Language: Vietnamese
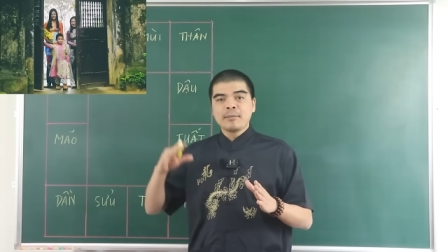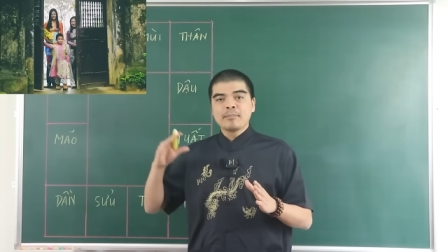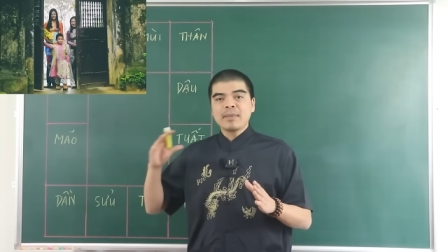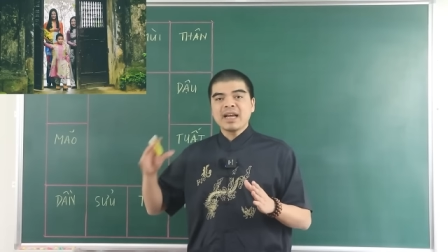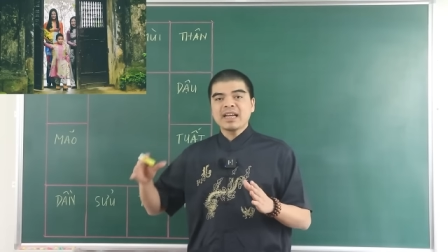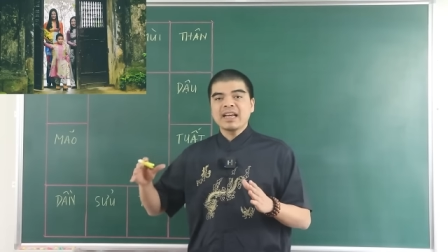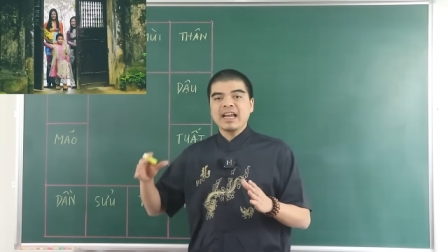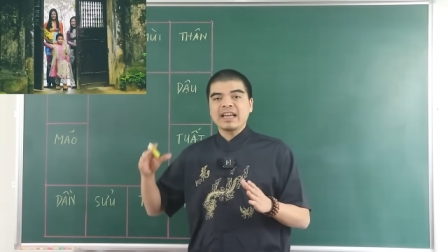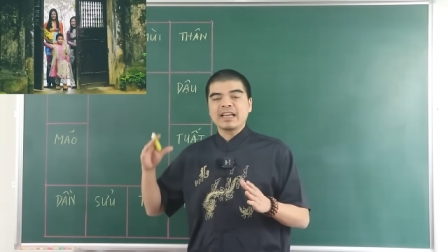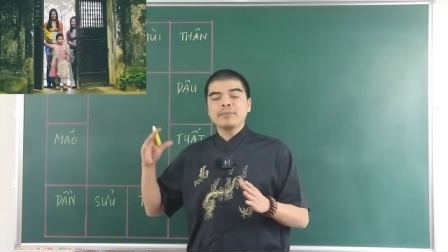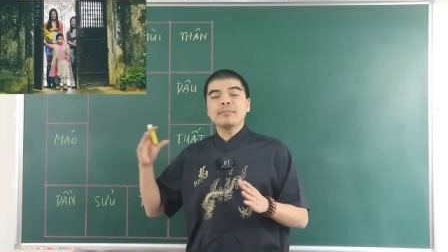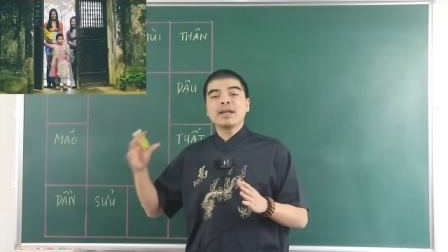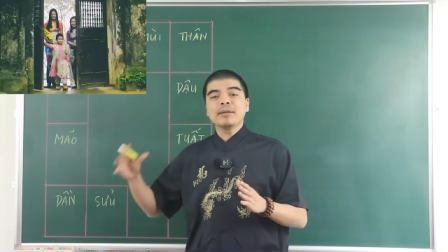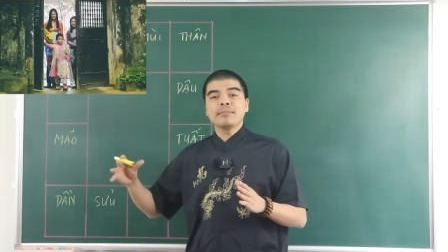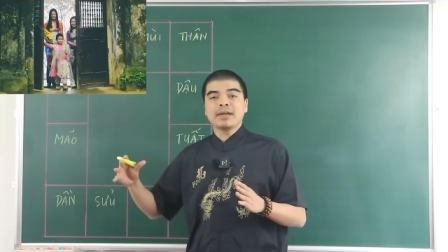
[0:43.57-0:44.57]
mang lại cái
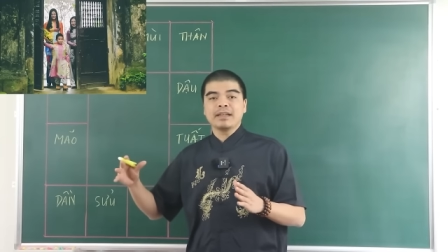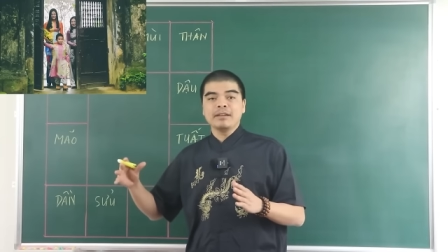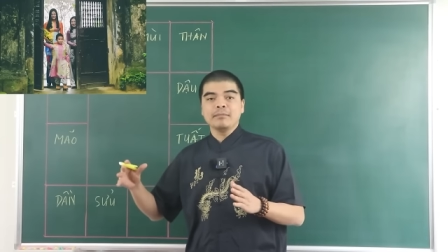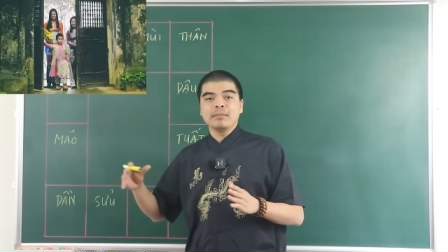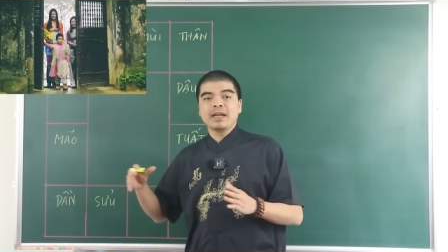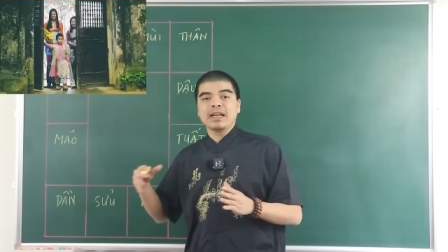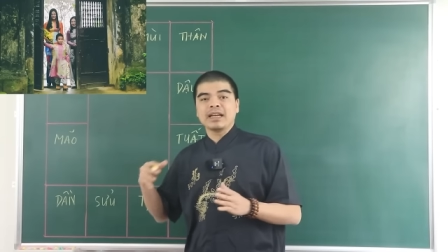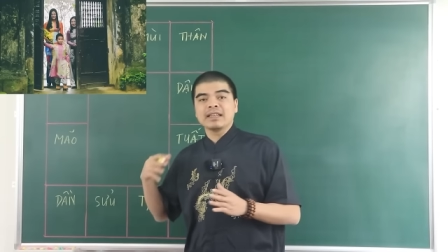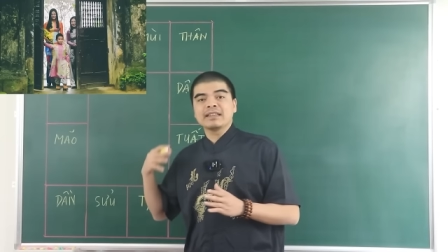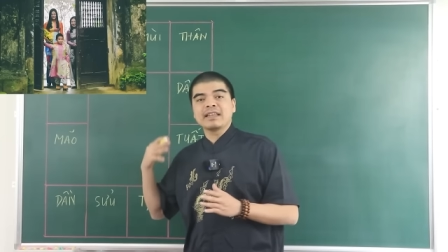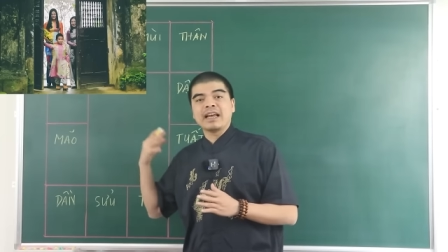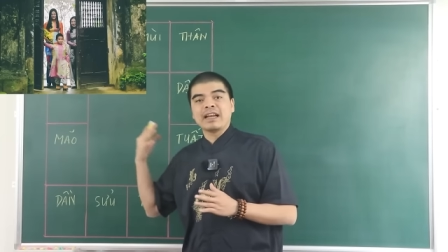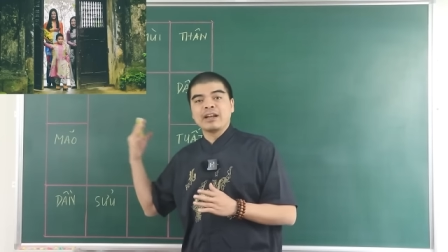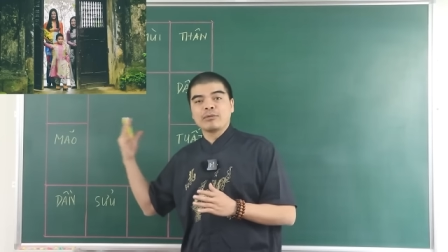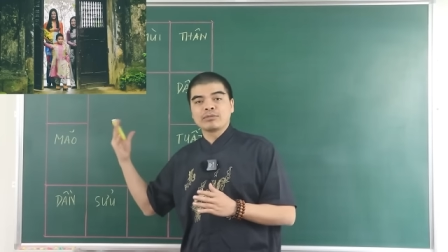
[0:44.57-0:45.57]
may mắn, mang lại cái
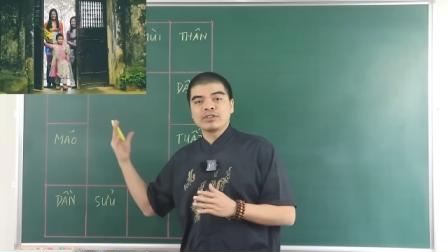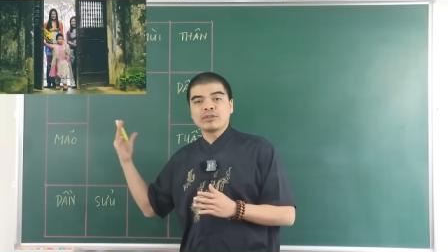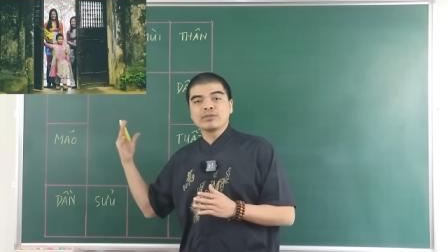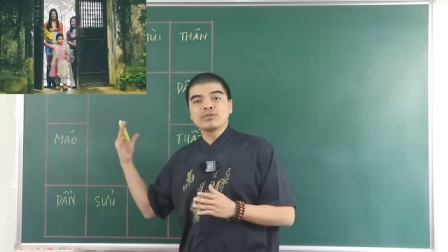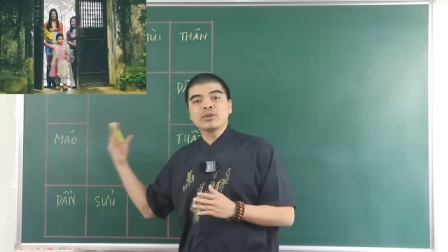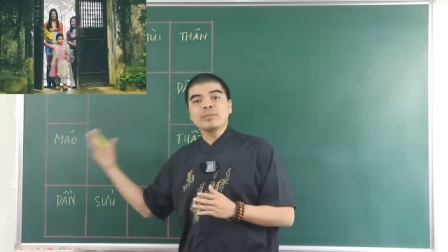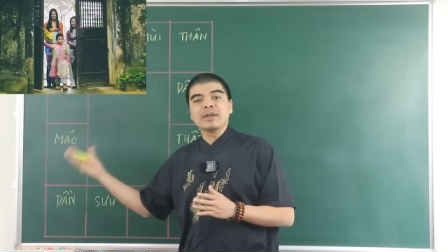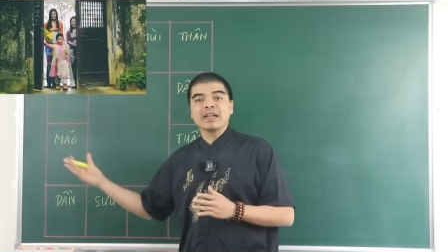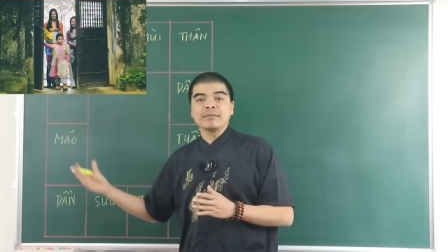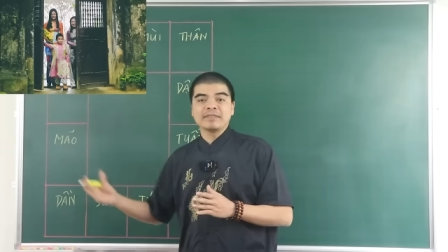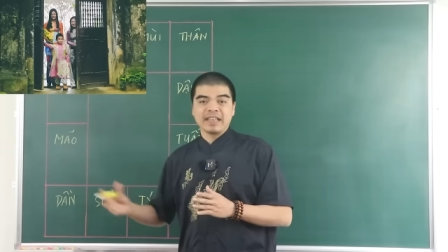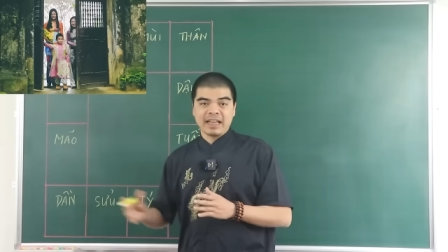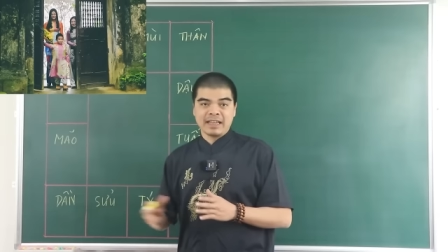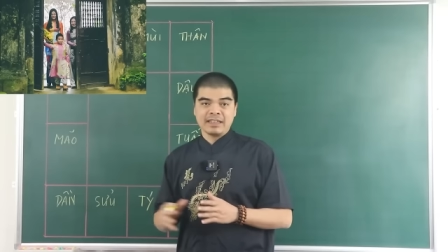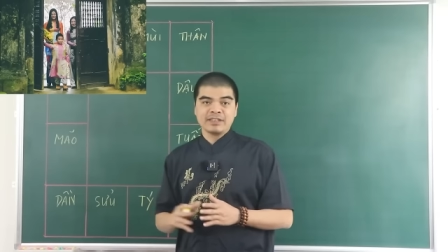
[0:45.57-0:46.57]
tài lộc trong suốt một năm
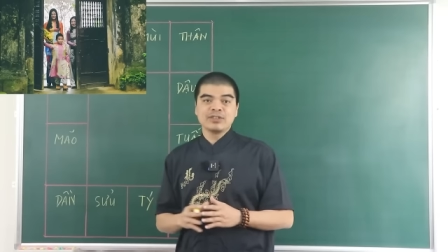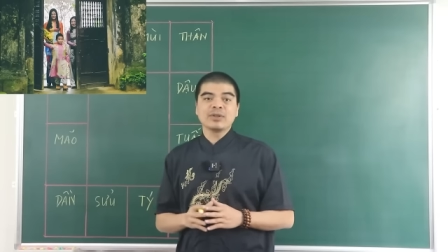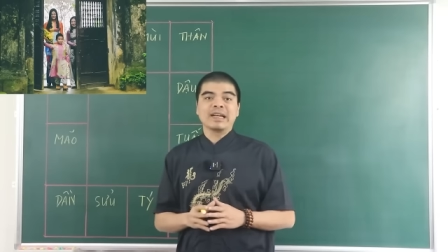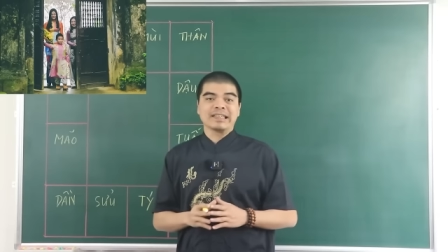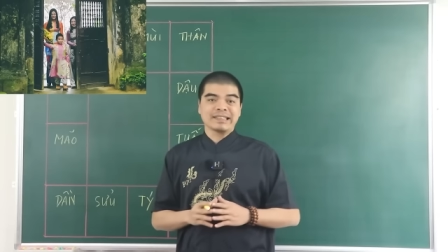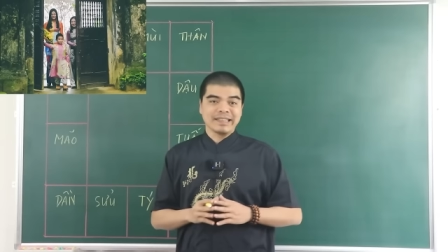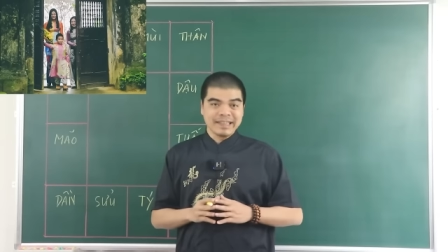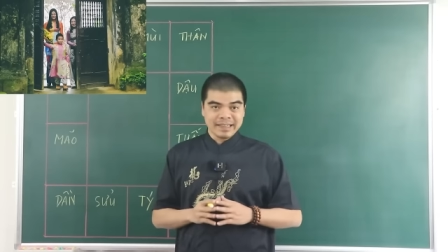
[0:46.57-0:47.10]
dài cho cả gia